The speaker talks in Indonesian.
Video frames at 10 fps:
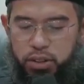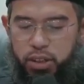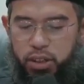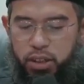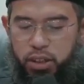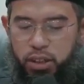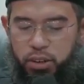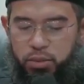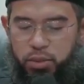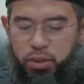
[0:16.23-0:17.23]
Ustaz dan
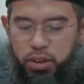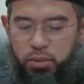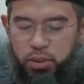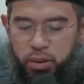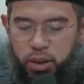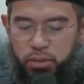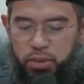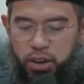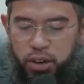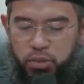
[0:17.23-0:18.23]
tim juga Ibnu Qayyim
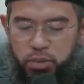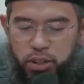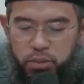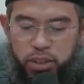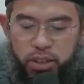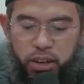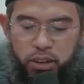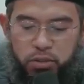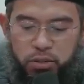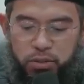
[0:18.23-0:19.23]
dan kaum muslimin
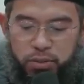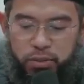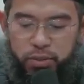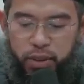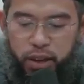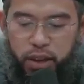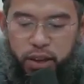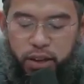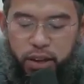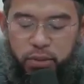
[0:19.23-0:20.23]
selalu
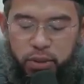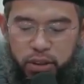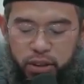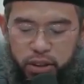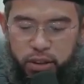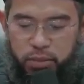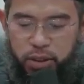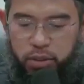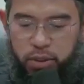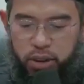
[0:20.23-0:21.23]
dirahmati oleh Allah.
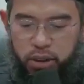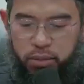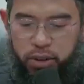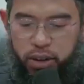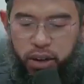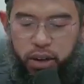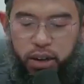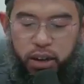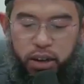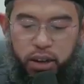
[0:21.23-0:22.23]
Amin. Ya Rabbal Alamin.
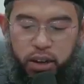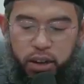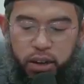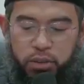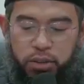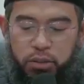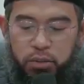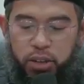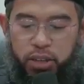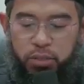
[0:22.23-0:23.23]
Ustaz
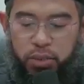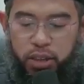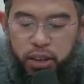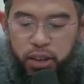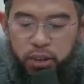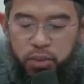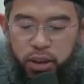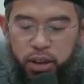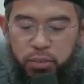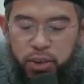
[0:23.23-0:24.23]
mohon izin bertanya,
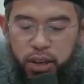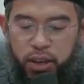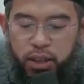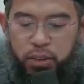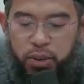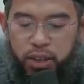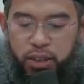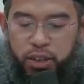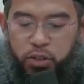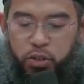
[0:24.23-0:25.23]
apakah penyakit
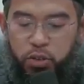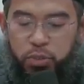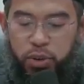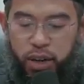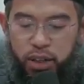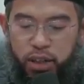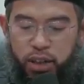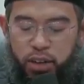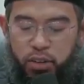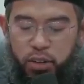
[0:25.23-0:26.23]
depresi yang cukup berat
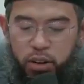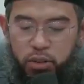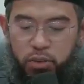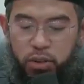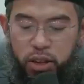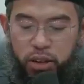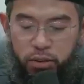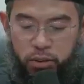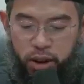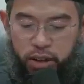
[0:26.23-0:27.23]
dari orang tua
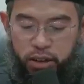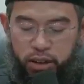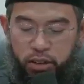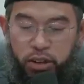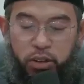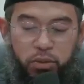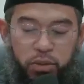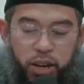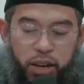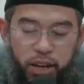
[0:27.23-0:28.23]
ikhwan, orang
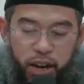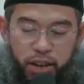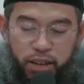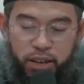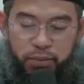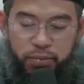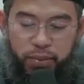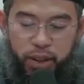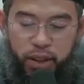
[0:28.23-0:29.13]
tua laki-laki,